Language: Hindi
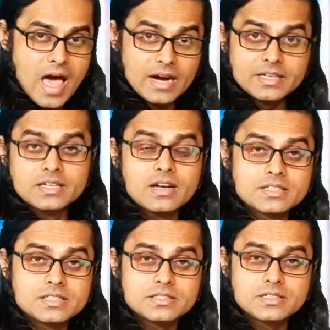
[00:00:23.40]
एक्टिंग
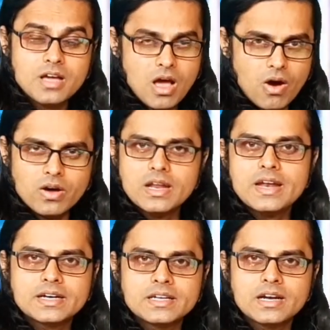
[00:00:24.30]
क्लासेज ऑनलाइन
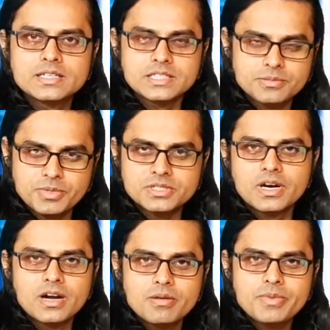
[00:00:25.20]
एक्टिंग क्लासेज पर्सनल
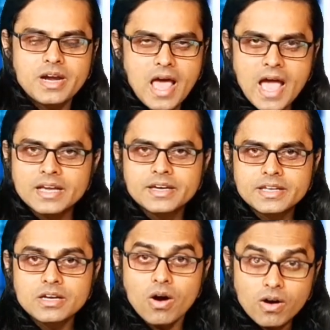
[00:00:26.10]
डेवलपमेंट
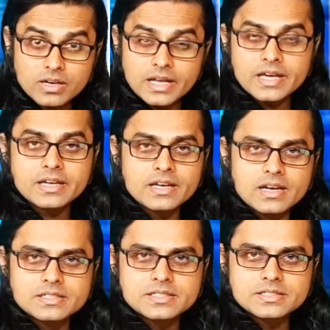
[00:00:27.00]
एंकरिंग ऑनलाइन एंकरिंग
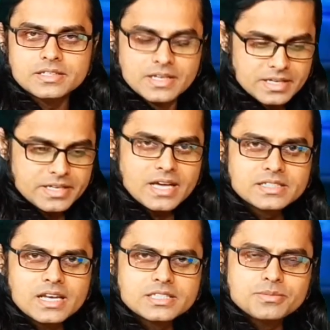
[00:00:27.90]
क्लासेज डांस
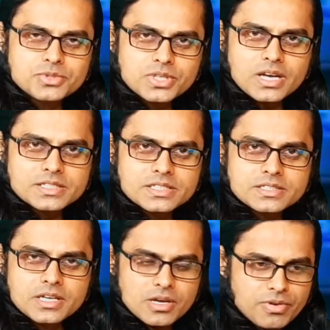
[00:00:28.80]
क्लासेज म्यूजिक क्लासेज
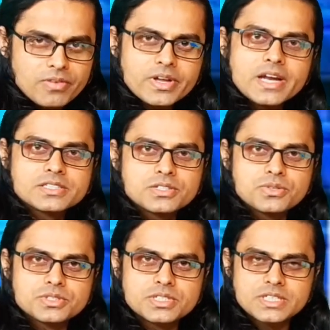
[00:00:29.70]
फिल्म डायरेक्शन
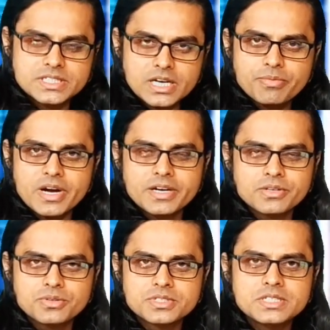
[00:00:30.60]
कोर्सेज स्क्रिप्ट राइटिंग
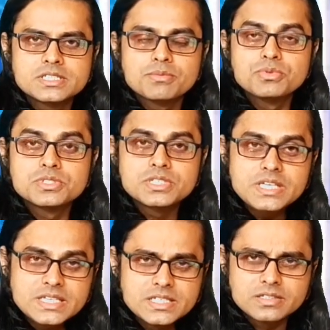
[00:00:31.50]
कोर्सेज ये सब कुछ
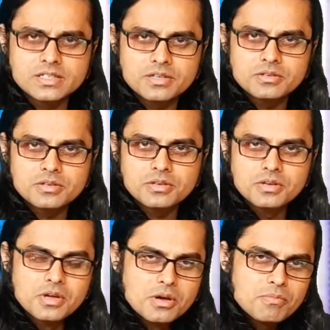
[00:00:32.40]
सीख सकते हैं
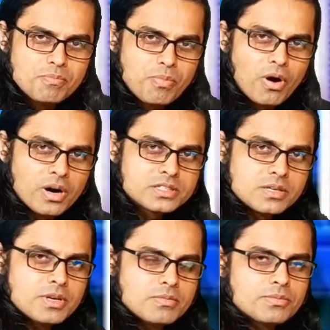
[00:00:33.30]
बहुत ही
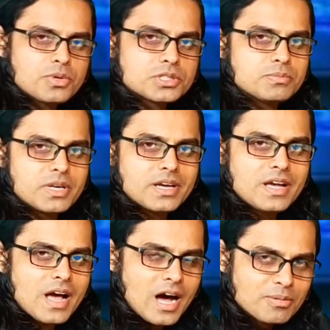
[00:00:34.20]
मिनिमम कॉस्ट में
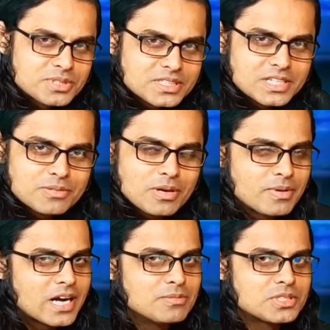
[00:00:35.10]
आप सक्सेड फिल्म
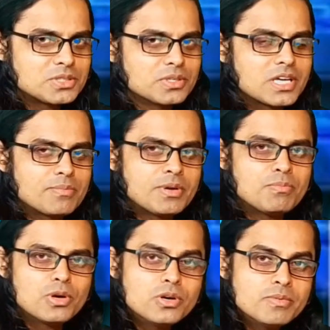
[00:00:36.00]
एकेडमी से जुड़ के अपना
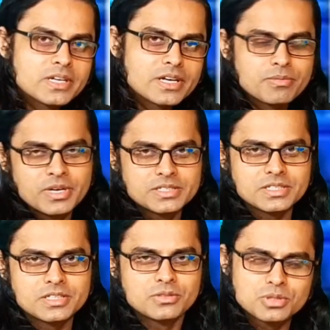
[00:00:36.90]
बॉलीवुड में करियर बना
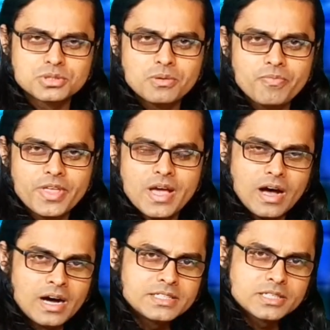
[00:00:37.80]
सकते हैं दोस्तों
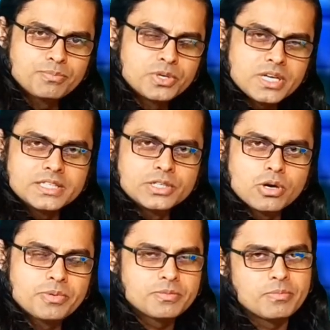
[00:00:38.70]
आज एक बुनियादी
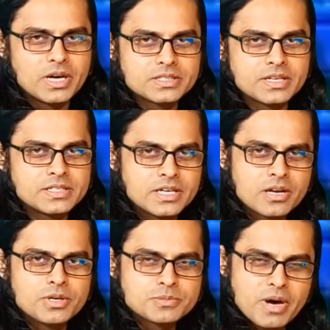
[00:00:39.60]
टॉपिक पे बात करने जा
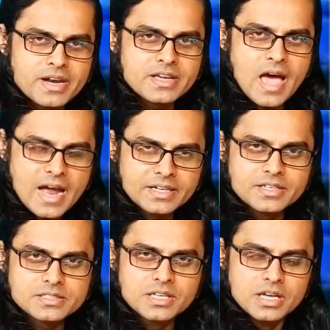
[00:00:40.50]
रहा हूँ अस्पायरिंग
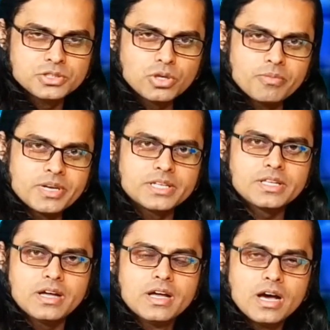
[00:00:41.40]
एक्टर्स जो
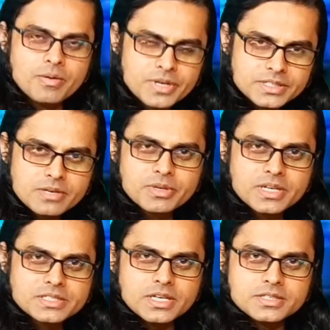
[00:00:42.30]
अभिनेता अभिनेत्री
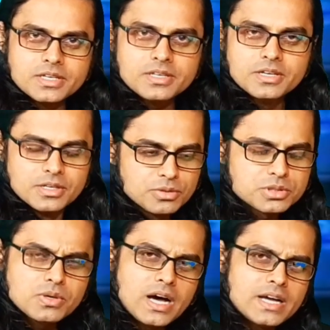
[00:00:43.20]
बनना चाहते हैं
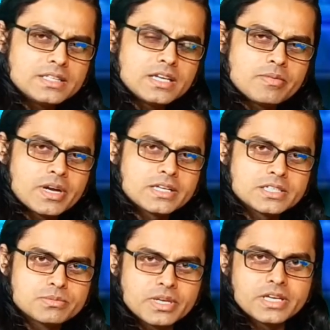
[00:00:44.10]
दोस्तों आए दिन हमारे
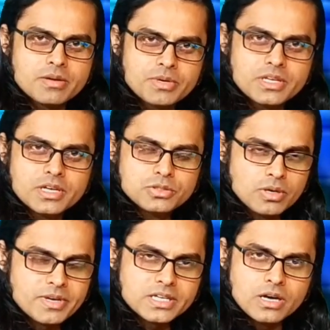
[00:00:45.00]
कस्टमर केयर में जो
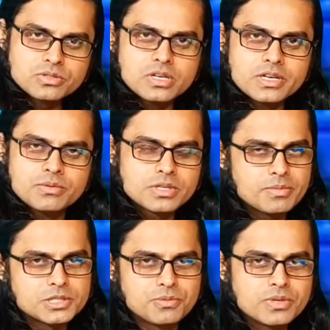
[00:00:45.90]
हमारे काउंसलर हैं उनके
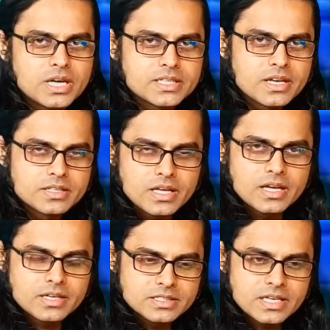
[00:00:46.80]
पास फ़ोन आता रहता
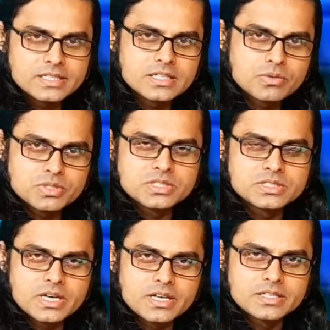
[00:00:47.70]
है कई सारे ऐसे
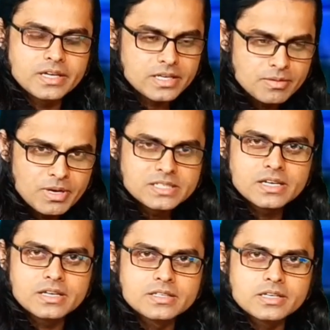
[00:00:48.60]
क्वेश्चन आ रहे थे ईमेल्स आ
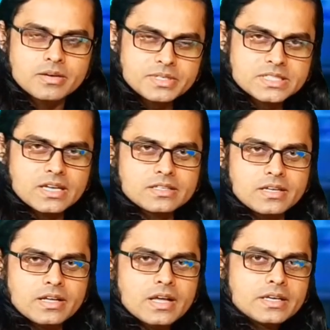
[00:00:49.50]
रहे थे कमेंट्स आ रहे
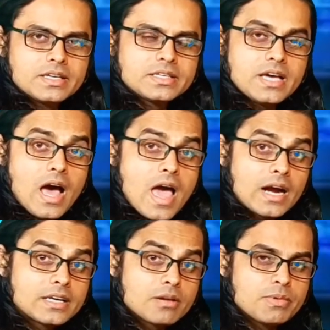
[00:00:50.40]
थे कि क्या
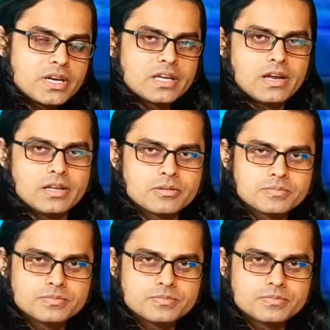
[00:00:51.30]
एक्टर बनने के लिए